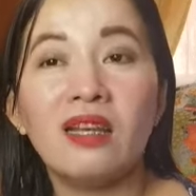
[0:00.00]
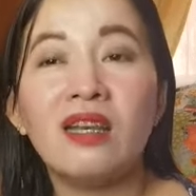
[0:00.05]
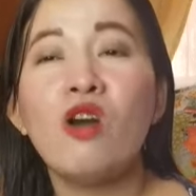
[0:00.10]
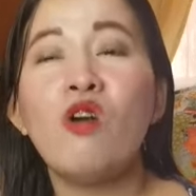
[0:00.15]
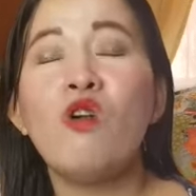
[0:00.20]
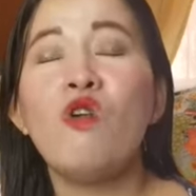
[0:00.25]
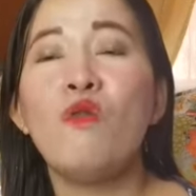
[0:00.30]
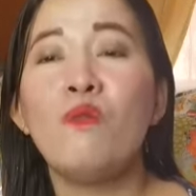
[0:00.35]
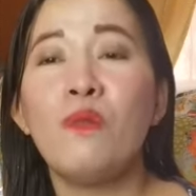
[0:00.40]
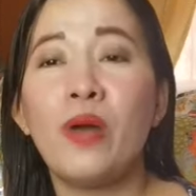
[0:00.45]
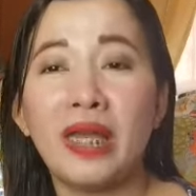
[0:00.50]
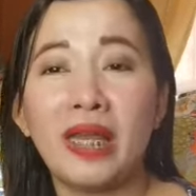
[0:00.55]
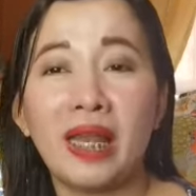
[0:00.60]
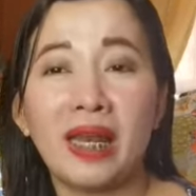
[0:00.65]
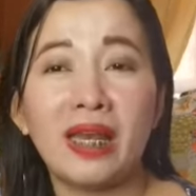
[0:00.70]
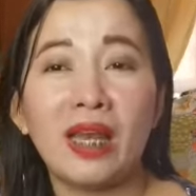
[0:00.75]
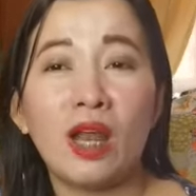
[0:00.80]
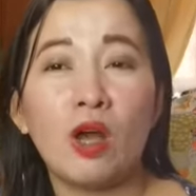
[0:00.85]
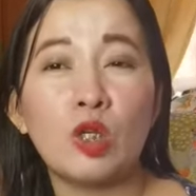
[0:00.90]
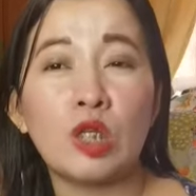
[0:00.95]
Naumay
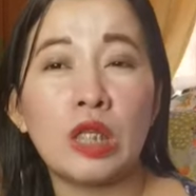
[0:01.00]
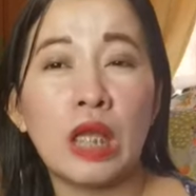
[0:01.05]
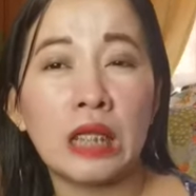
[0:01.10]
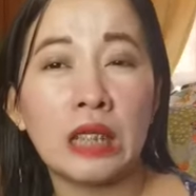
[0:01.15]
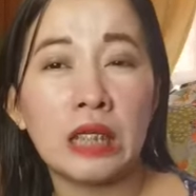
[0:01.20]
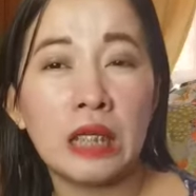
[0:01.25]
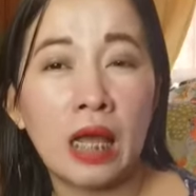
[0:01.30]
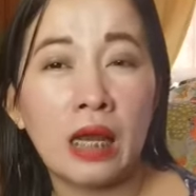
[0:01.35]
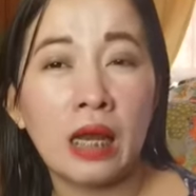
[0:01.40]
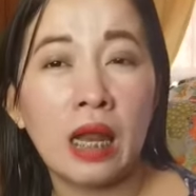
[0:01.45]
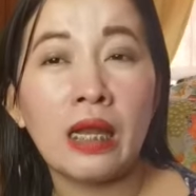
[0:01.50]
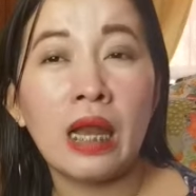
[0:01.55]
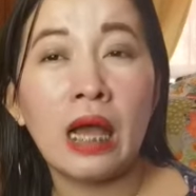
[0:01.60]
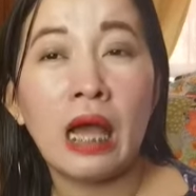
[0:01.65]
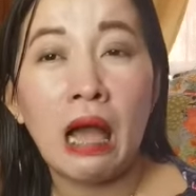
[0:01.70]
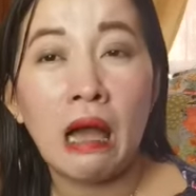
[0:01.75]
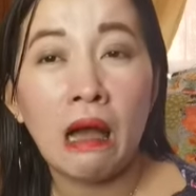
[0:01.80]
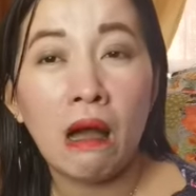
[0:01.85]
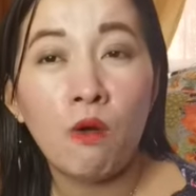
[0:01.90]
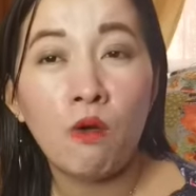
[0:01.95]
na rin ako sa atsara,
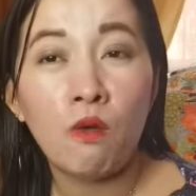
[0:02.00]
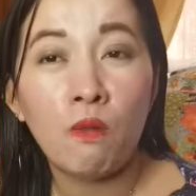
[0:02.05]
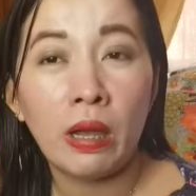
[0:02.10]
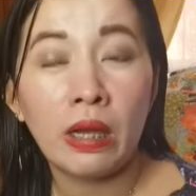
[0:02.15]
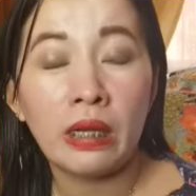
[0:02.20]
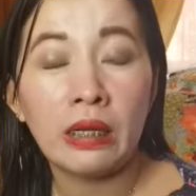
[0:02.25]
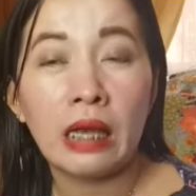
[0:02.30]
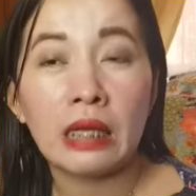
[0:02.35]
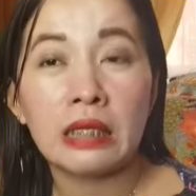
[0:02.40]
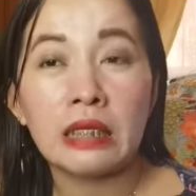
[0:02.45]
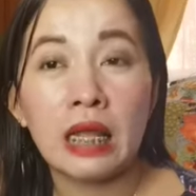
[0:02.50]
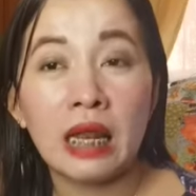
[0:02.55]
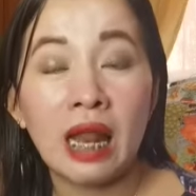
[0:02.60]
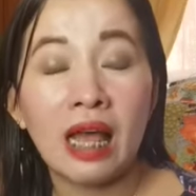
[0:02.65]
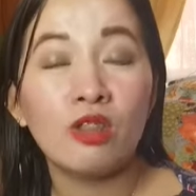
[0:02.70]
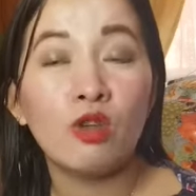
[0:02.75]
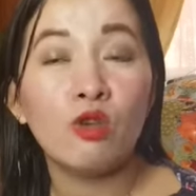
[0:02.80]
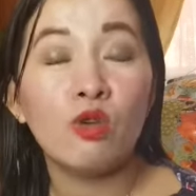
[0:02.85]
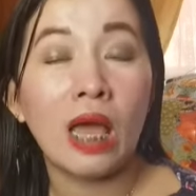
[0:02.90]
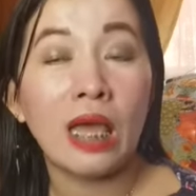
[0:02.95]
nakakaumay na,
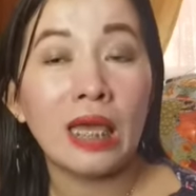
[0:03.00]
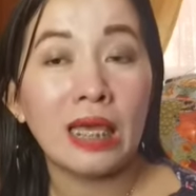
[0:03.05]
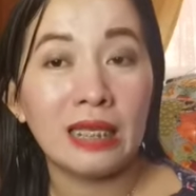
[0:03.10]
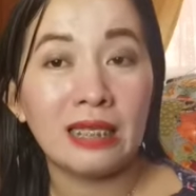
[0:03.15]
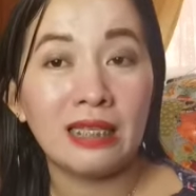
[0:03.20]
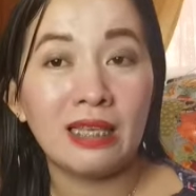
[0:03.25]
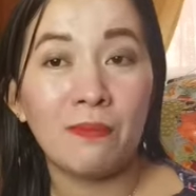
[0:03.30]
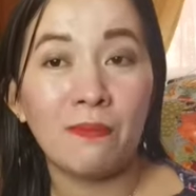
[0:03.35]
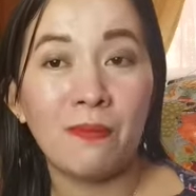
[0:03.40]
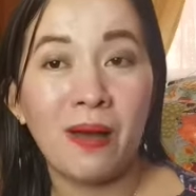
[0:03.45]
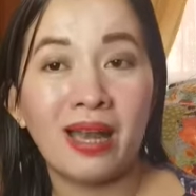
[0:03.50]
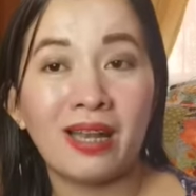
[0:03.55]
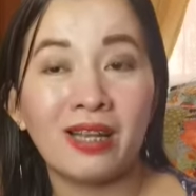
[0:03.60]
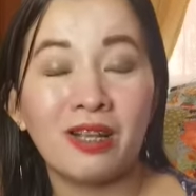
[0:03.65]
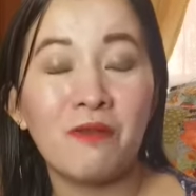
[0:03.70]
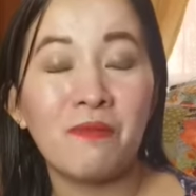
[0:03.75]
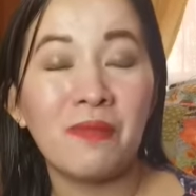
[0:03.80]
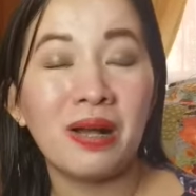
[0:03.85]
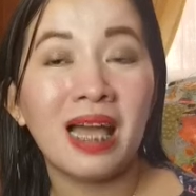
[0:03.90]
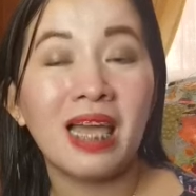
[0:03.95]
sarado na isipan.
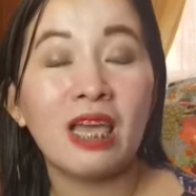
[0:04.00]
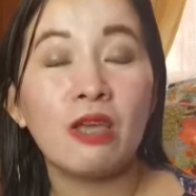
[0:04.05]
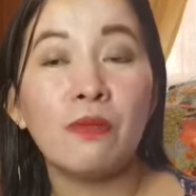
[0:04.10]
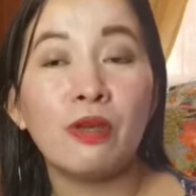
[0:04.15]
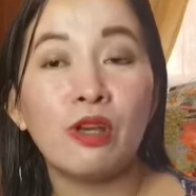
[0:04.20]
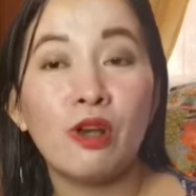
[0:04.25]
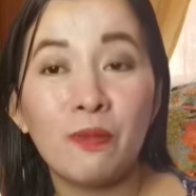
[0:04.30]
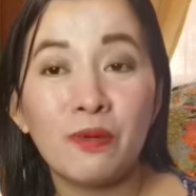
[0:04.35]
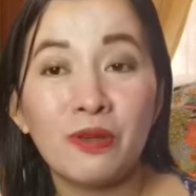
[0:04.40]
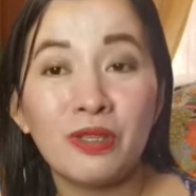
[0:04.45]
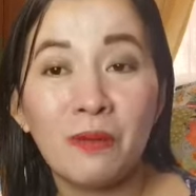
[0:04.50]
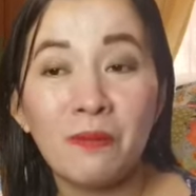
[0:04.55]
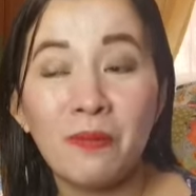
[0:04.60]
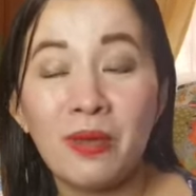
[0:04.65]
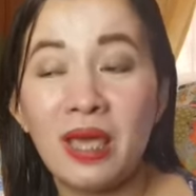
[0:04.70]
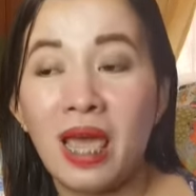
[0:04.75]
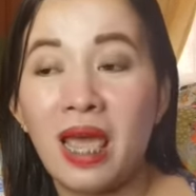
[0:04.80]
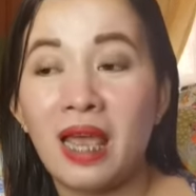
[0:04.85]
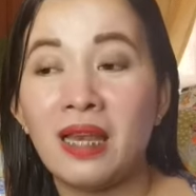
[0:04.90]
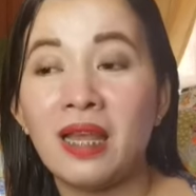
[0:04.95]
Kumbaga, ibig ko po
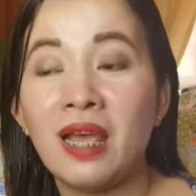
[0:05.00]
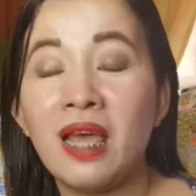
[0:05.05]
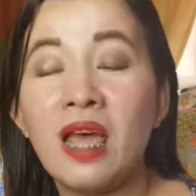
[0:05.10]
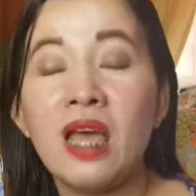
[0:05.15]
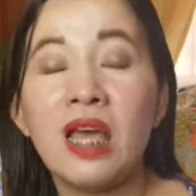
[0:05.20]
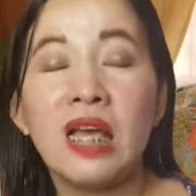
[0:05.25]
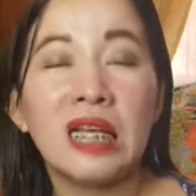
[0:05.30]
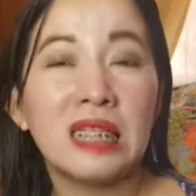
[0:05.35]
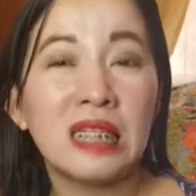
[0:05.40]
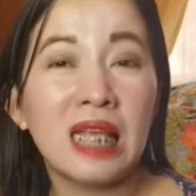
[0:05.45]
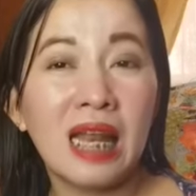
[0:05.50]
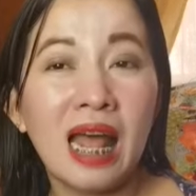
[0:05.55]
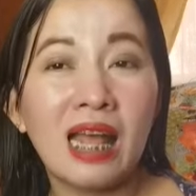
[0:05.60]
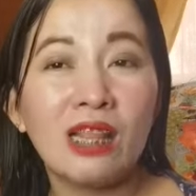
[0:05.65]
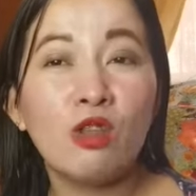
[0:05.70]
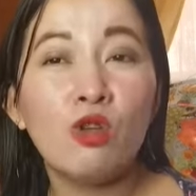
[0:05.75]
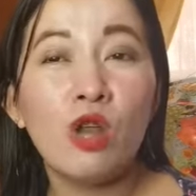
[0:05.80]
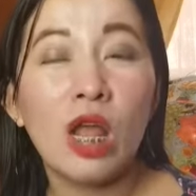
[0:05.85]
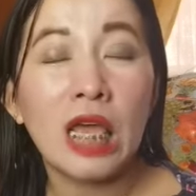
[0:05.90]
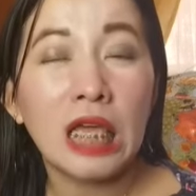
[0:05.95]
sabihin,
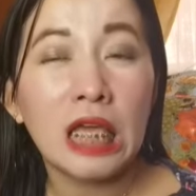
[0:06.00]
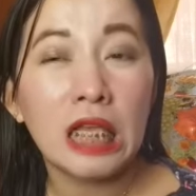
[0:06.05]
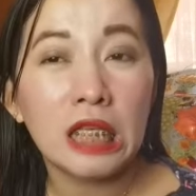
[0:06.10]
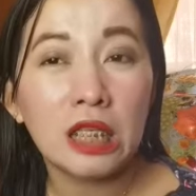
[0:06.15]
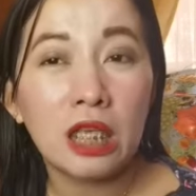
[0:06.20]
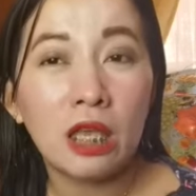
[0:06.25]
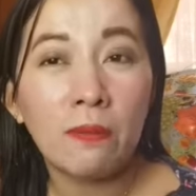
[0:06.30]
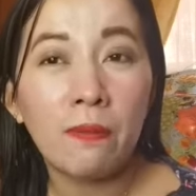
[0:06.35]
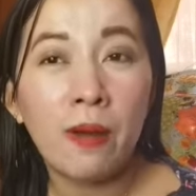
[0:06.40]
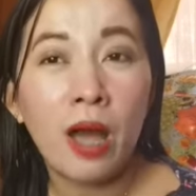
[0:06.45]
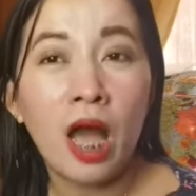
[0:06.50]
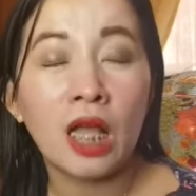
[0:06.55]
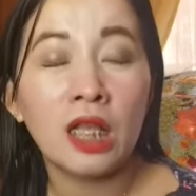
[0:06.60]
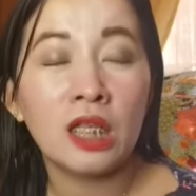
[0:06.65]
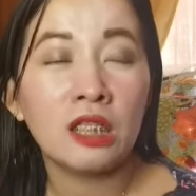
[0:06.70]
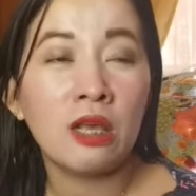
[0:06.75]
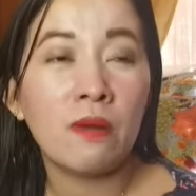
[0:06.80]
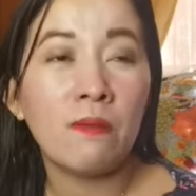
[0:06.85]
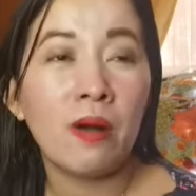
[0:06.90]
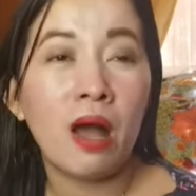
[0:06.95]
sarado na
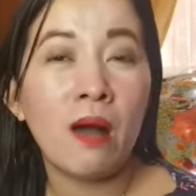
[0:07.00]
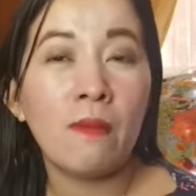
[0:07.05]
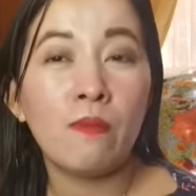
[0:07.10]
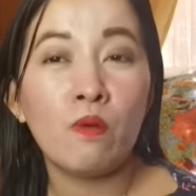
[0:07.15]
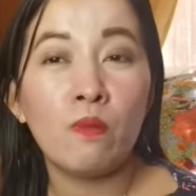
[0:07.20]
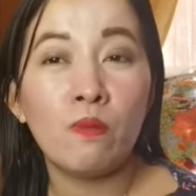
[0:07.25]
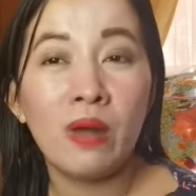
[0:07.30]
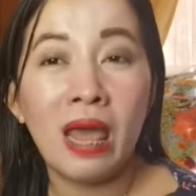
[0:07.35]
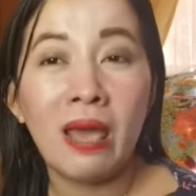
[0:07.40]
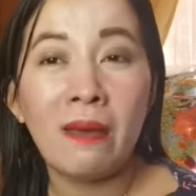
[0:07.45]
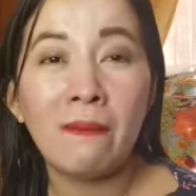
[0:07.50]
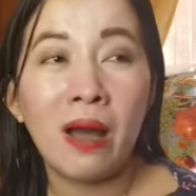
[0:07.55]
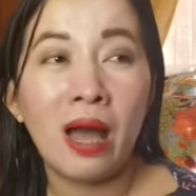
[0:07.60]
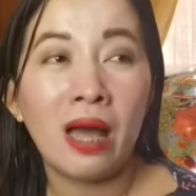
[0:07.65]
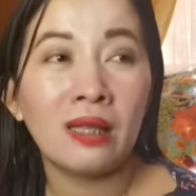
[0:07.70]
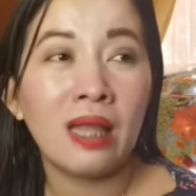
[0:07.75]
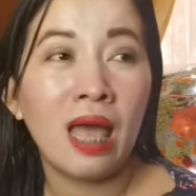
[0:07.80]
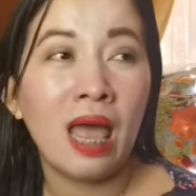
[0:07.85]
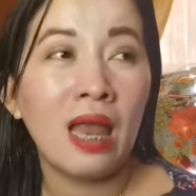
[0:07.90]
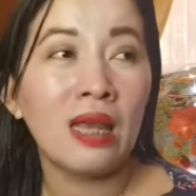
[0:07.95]
isipan sa mga
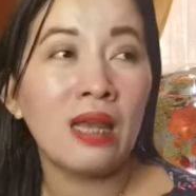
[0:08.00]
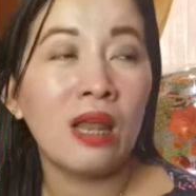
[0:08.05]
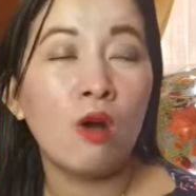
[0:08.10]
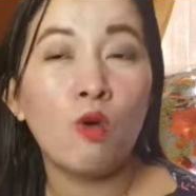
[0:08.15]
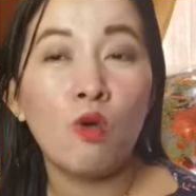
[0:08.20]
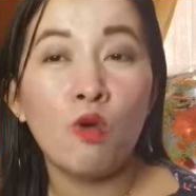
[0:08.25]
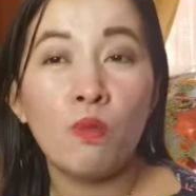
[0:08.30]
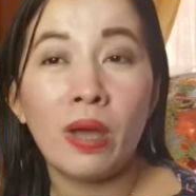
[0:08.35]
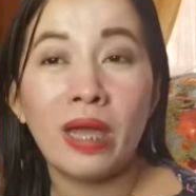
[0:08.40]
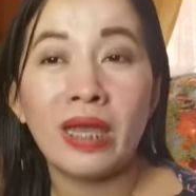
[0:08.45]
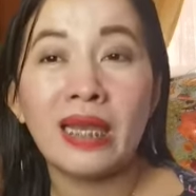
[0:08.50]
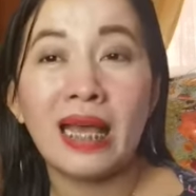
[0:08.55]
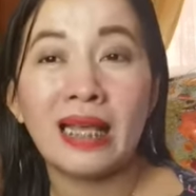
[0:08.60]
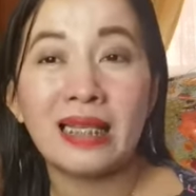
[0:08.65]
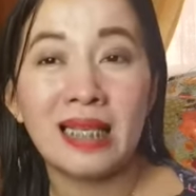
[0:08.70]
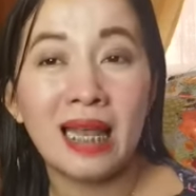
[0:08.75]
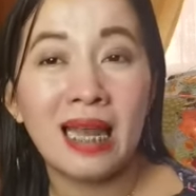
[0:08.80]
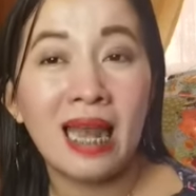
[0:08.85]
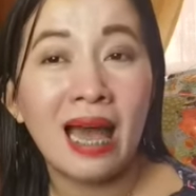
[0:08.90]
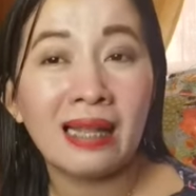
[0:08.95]
problema dahil naumay
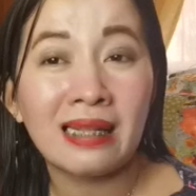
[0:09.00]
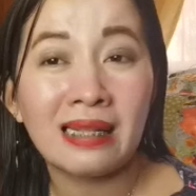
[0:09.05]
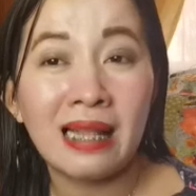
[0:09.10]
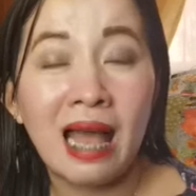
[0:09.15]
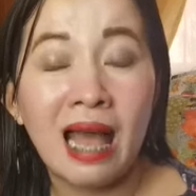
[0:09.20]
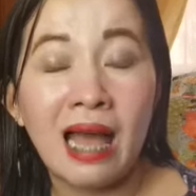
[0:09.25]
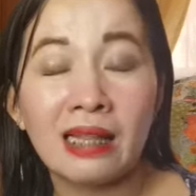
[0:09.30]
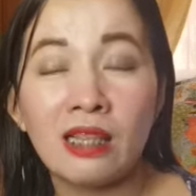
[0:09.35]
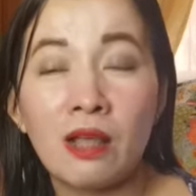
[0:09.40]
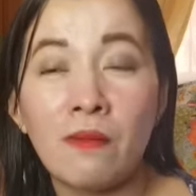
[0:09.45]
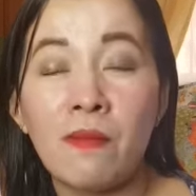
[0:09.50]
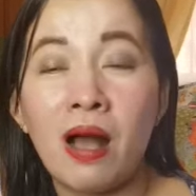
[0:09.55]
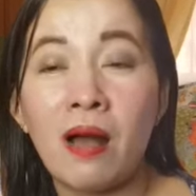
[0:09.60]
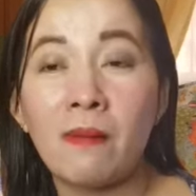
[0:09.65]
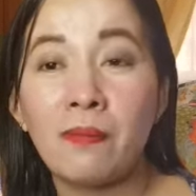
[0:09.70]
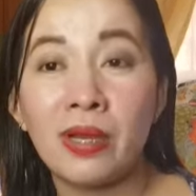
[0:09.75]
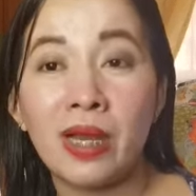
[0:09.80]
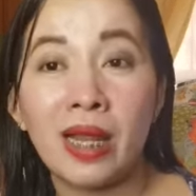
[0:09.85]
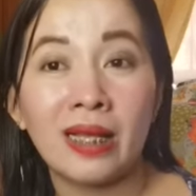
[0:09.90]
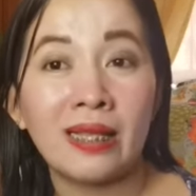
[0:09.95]
na sa lahat-lahat ng
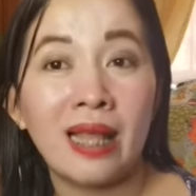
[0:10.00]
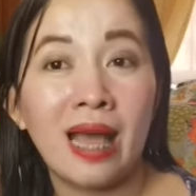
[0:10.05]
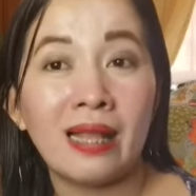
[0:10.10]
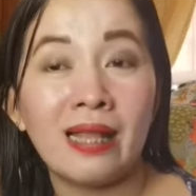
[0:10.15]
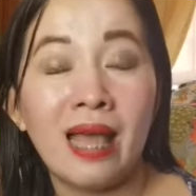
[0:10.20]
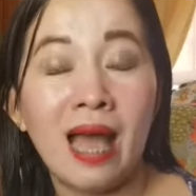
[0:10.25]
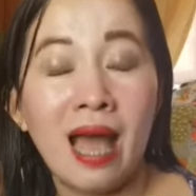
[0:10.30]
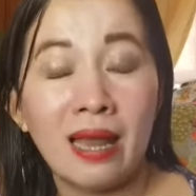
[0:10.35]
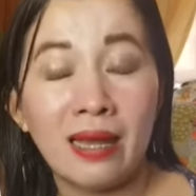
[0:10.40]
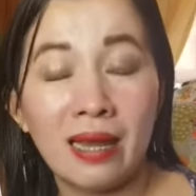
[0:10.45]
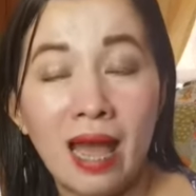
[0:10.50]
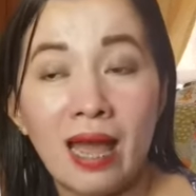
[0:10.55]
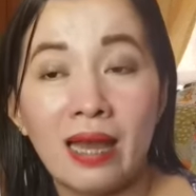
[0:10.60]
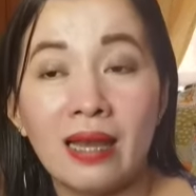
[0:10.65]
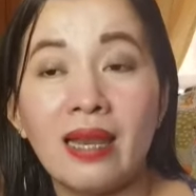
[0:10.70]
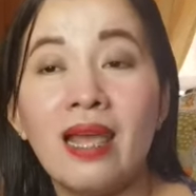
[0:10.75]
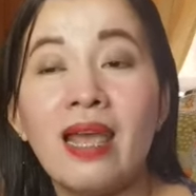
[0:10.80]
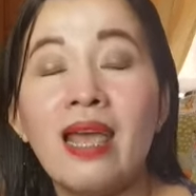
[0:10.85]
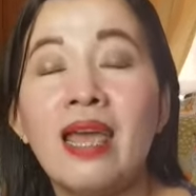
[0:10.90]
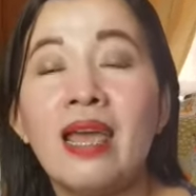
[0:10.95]
mga
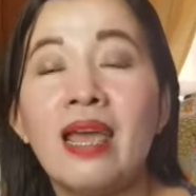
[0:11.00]
pinagdadaanan.